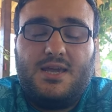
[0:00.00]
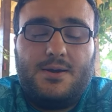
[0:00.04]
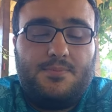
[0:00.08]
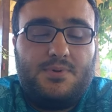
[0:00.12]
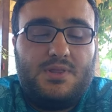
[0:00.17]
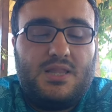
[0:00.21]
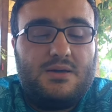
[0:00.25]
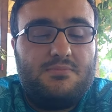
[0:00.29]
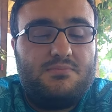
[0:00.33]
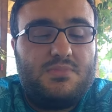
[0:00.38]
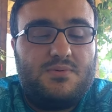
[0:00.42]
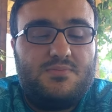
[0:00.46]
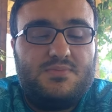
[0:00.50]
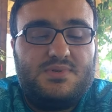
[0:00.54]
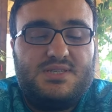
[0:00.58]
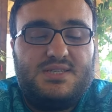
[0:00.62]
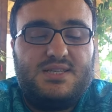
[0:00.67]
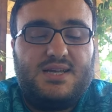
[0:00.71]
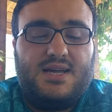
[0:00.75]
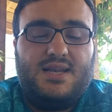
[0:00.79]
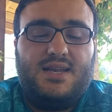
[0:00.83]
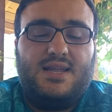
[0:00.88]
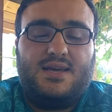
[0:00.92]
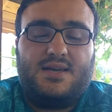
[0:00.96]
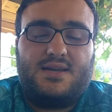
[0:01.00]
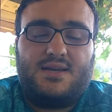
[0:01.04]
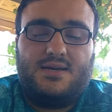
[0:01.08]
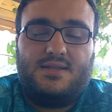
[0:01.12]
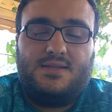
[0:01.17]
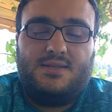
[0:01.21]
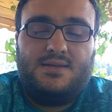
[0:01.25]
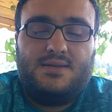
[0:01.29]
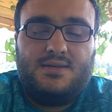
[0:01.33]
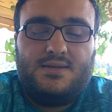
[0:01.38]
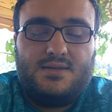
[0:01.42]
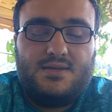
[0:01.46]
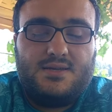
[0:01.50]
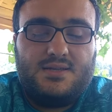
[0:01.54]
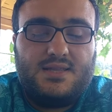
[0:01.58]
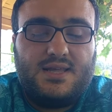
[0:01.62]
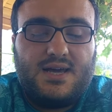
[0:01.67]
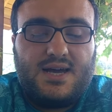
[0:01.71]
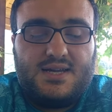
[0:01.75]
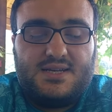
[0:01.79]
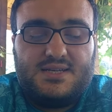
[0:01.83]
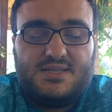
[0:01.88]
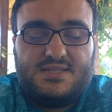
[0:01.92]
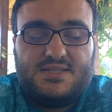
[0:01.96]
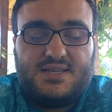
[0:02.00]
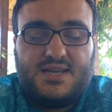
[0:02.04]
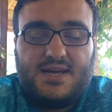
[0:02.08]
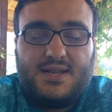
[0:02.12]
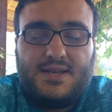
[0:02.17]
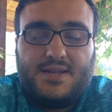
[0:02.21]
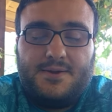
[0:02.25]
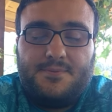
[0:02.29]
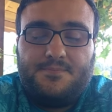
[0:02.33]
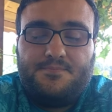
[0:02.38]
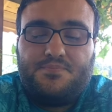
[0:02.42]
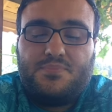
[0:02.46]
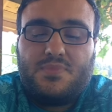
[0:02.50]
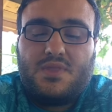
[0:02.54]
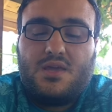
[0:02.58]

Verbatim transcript: yapılanmamızla alakalı nacizane